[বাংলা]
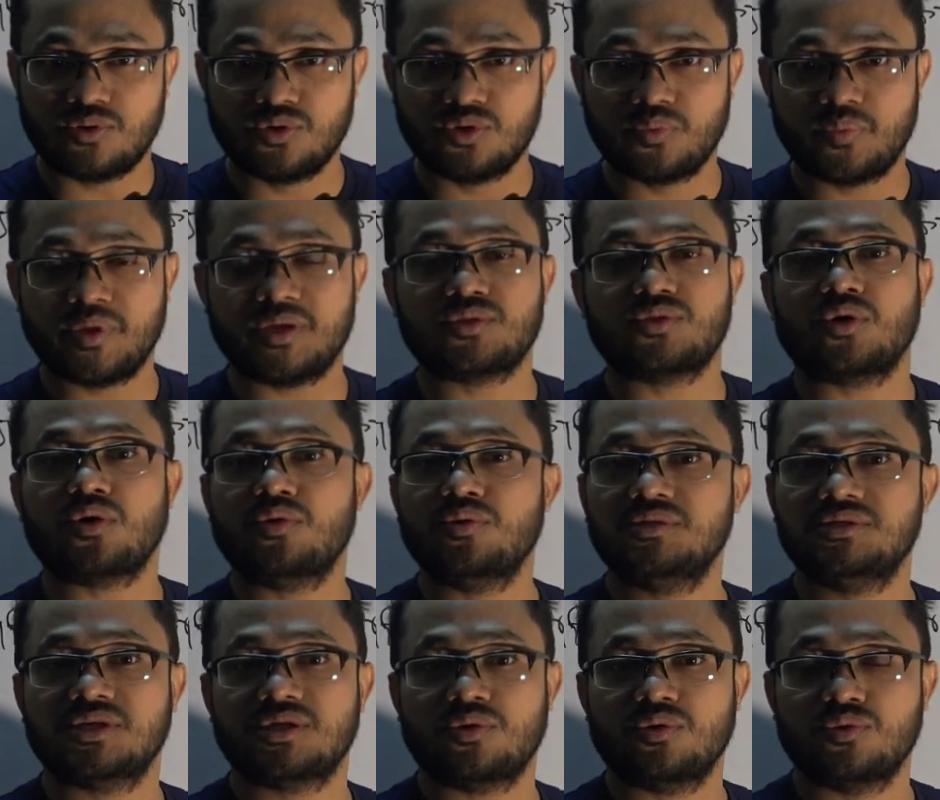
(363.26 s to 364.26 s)
ঘুরবে তখন
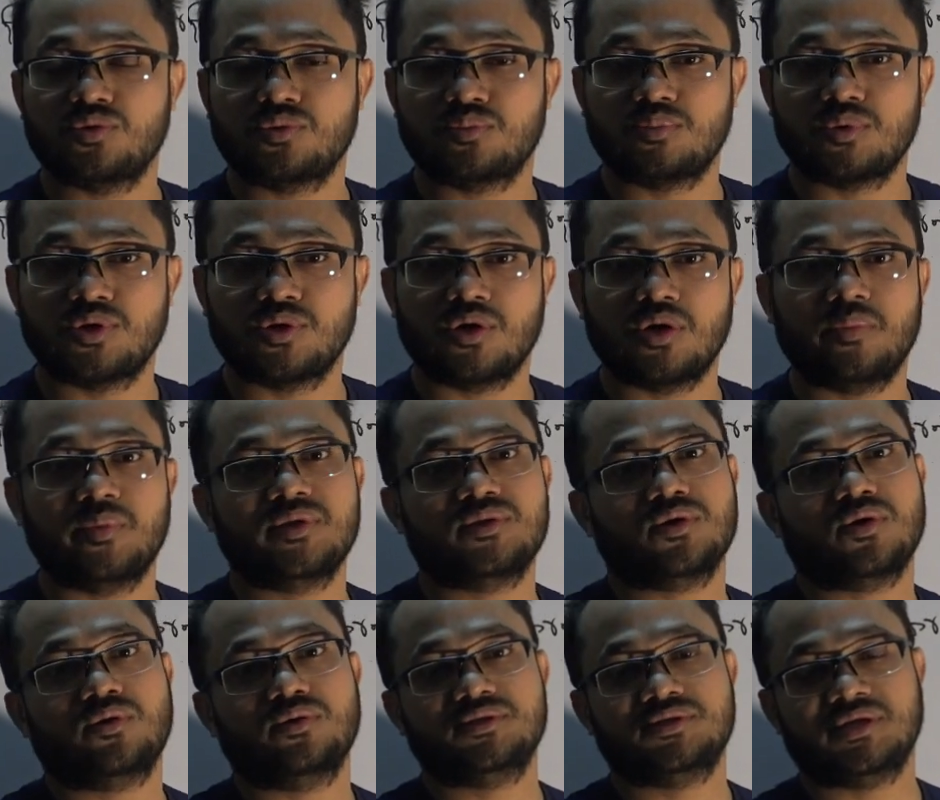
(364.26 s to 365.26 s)
যে কোণ উৎপন্ন হবে
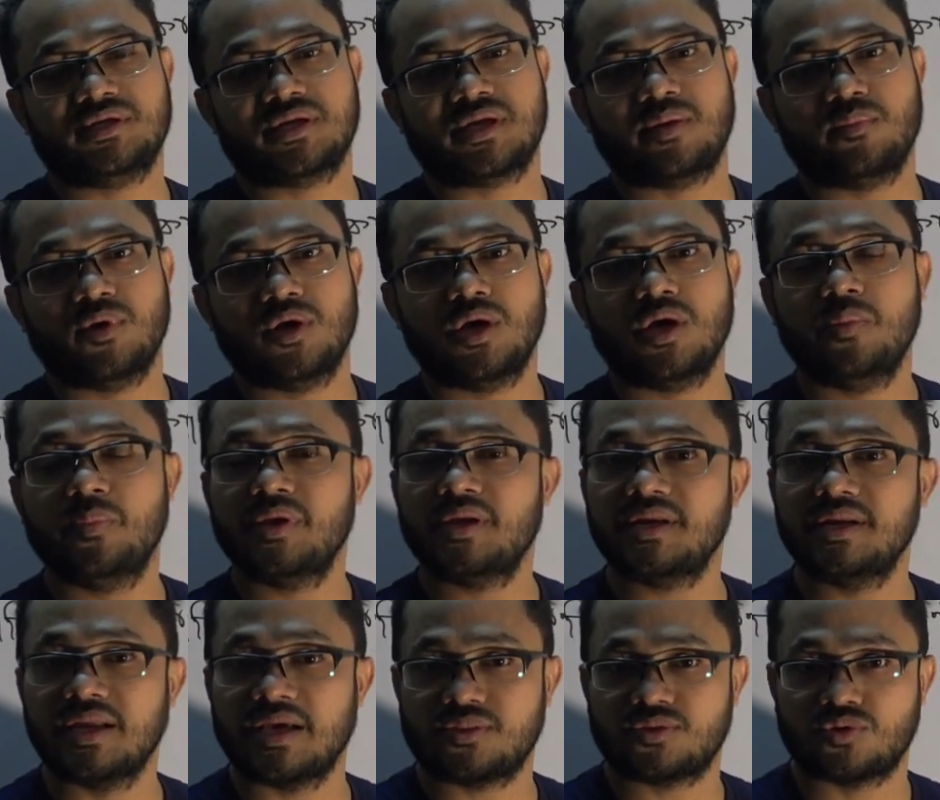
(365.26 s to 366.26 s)
তখন সেটাকে বলা হবে
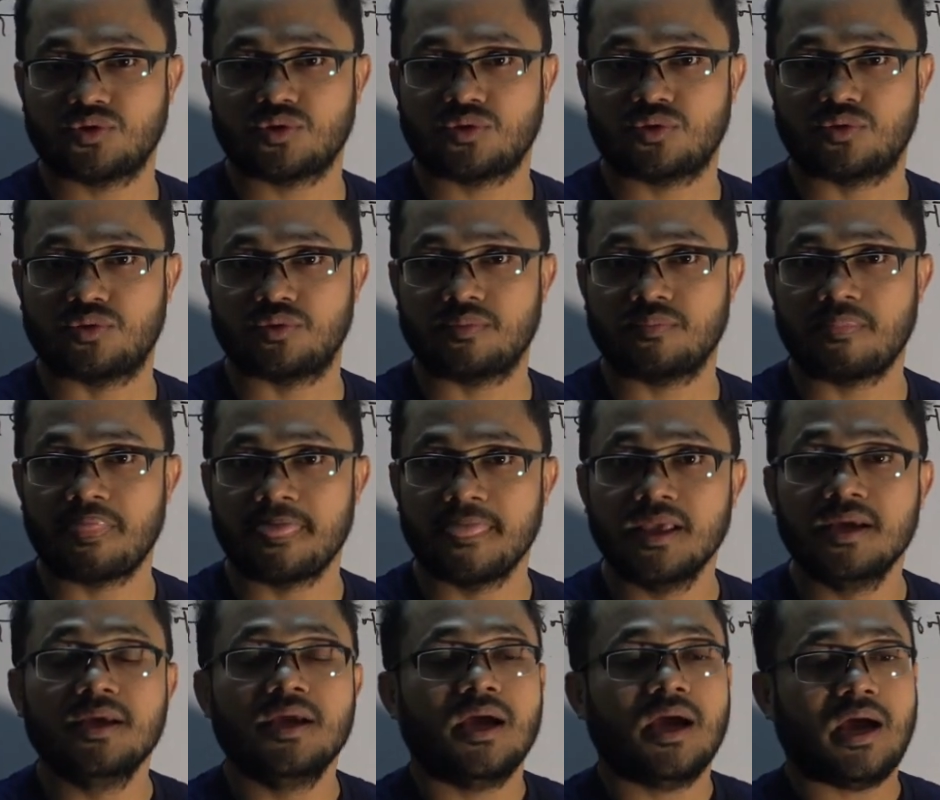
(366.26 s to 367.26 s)
ঋণাত্মক কোণ
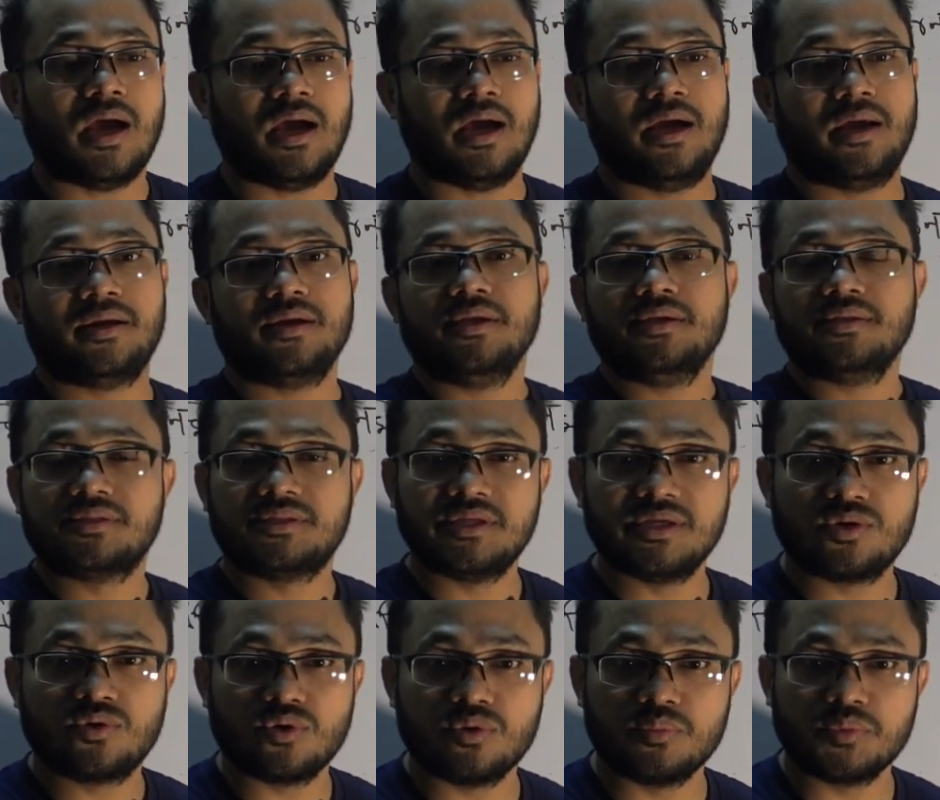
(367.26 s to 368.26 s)
আর
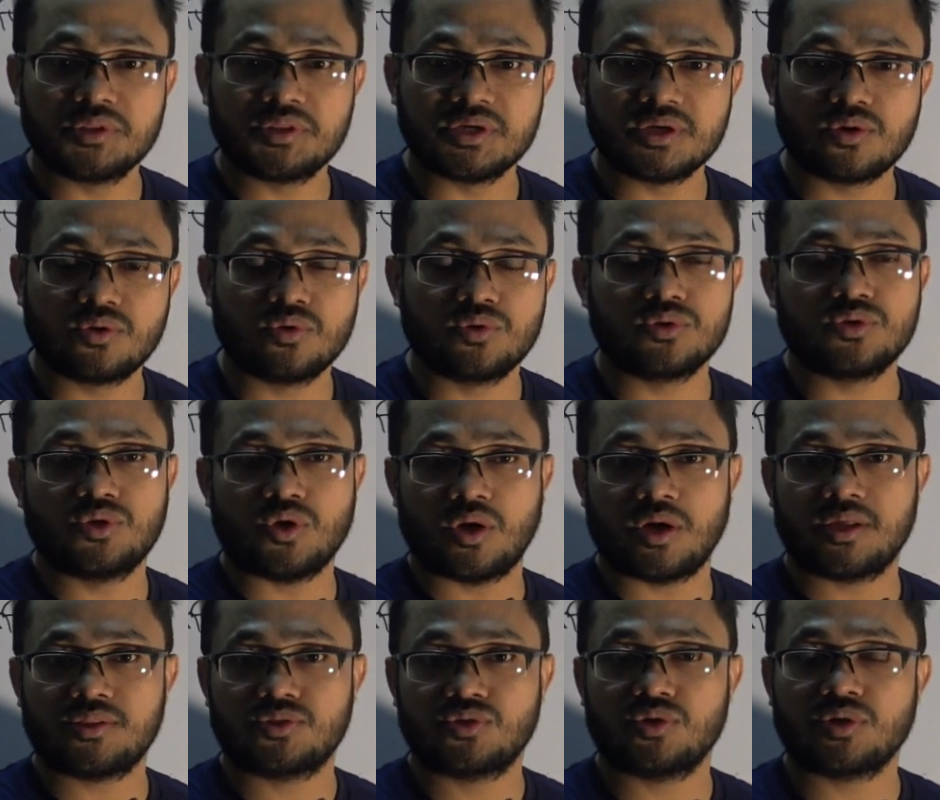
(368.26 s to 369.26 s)
ত্রিকোণমিতিক কোণ
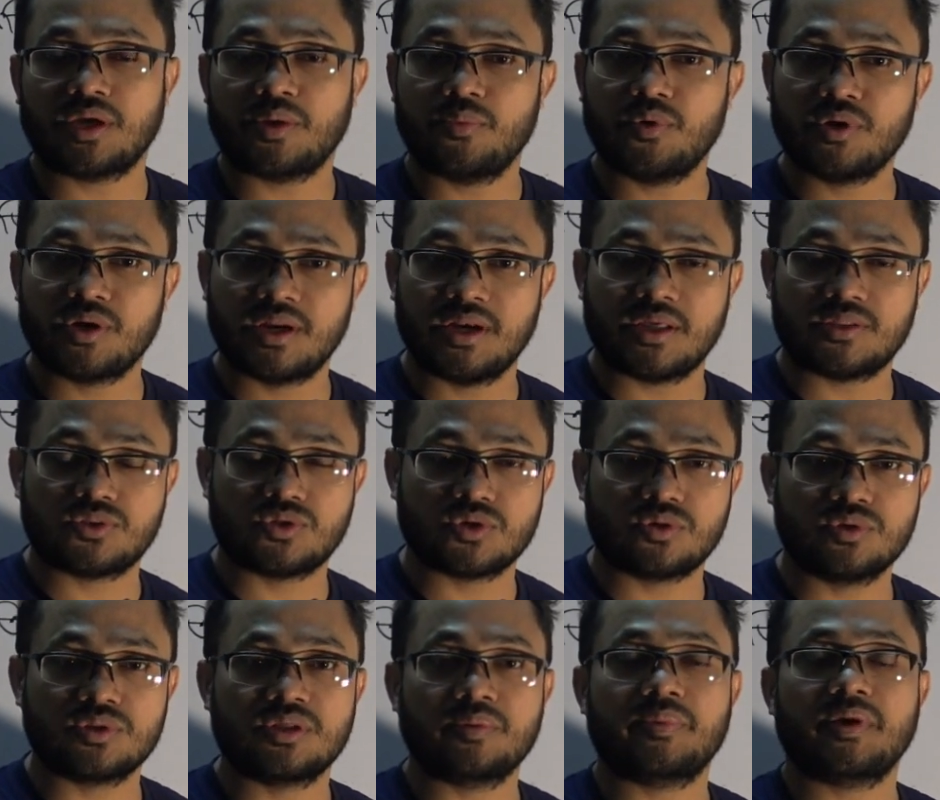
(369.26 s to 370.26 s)
ধনাত্মক এবং ঋণাত্মক
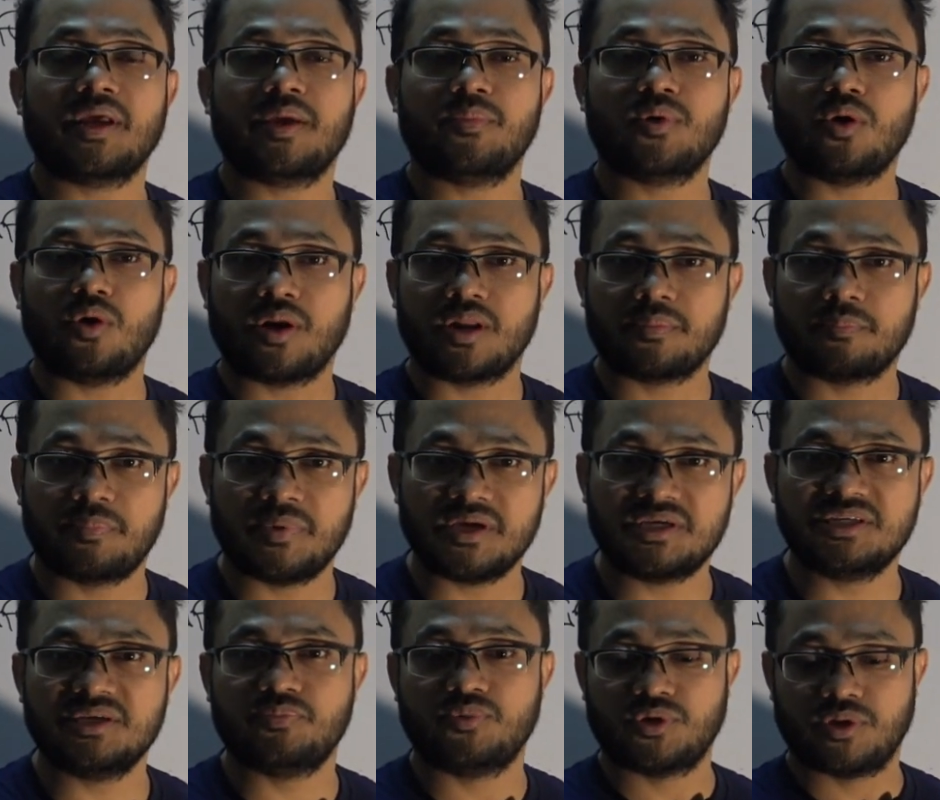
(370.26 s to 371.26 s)
হতে পারে এবং অনেক
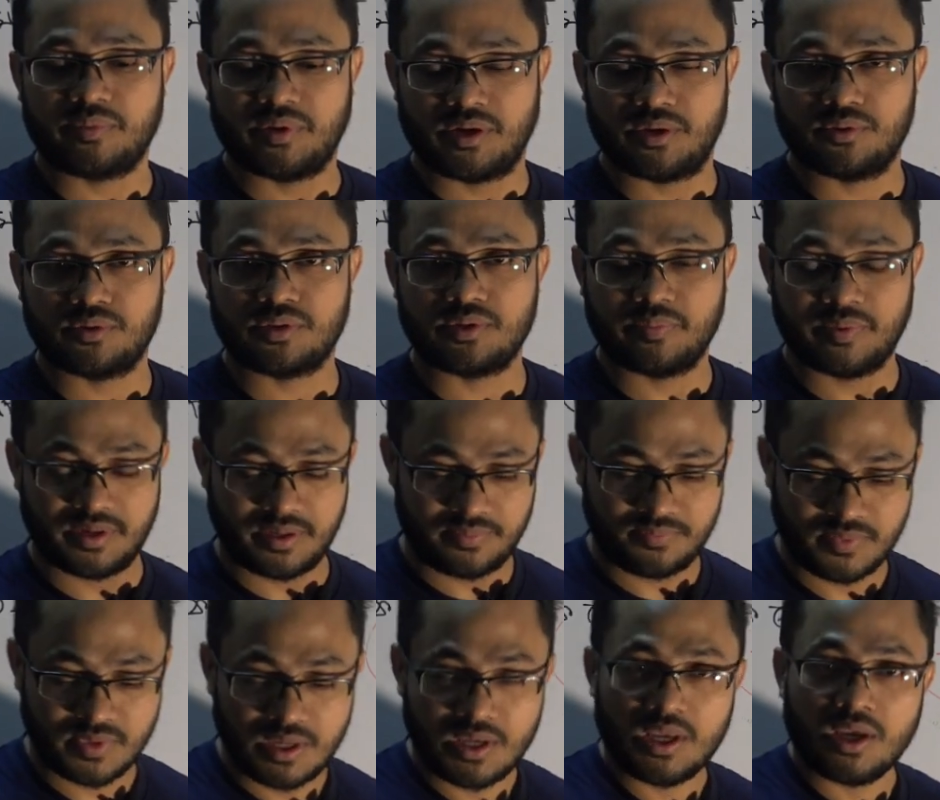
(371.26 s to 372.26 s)
বেশি পরিমাণে হতে পারে
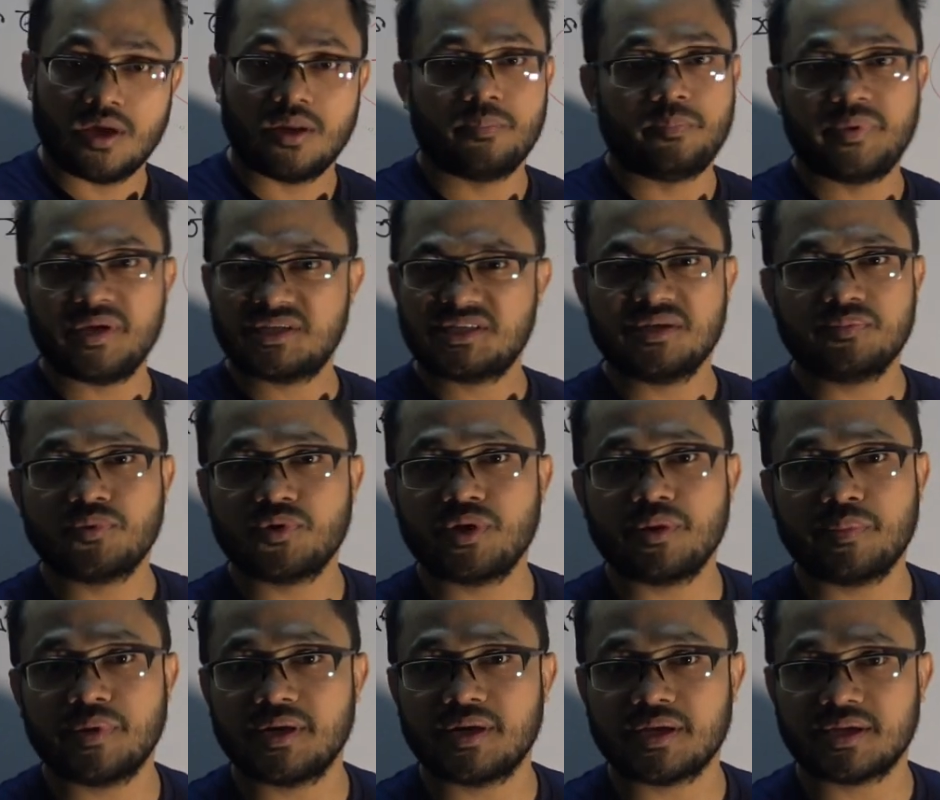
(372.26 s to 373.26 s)
অ্যান্ড বেশি
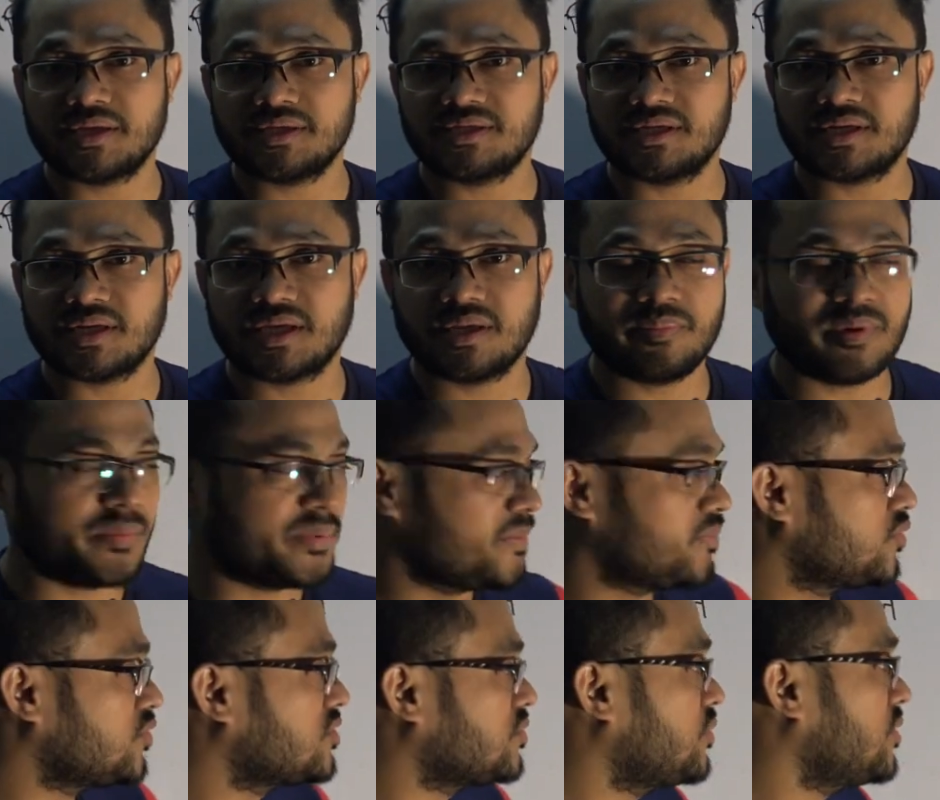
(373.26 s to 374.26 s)
পরিমাণটা কি সেটা কিভাবে
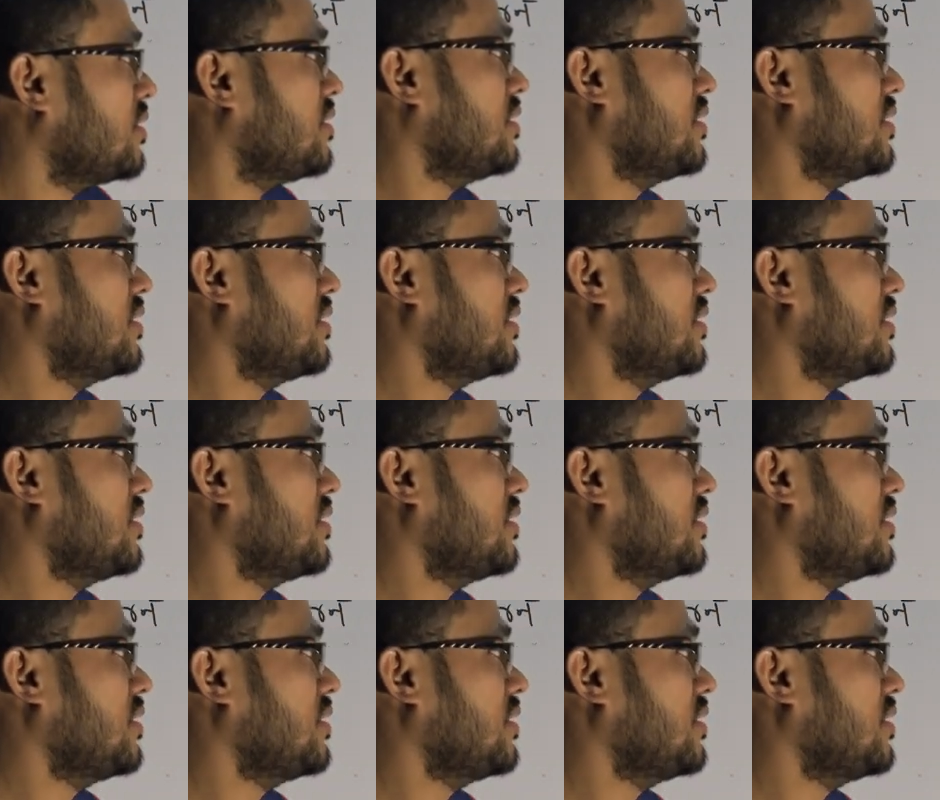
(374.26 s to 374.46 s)
বুঝবো